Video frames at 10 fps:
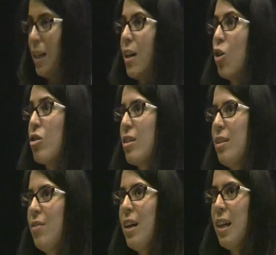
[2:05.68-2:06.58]
para
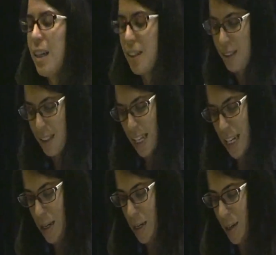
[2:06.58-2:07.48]
conservar,
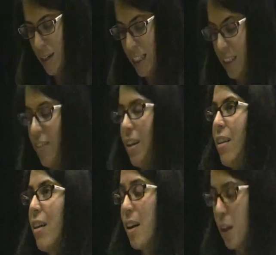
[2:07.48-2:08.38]
eh,
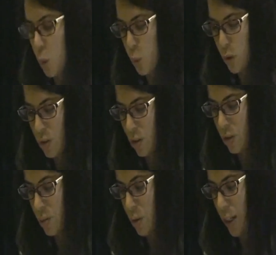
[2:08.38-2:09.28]
rentabilidad de recursos,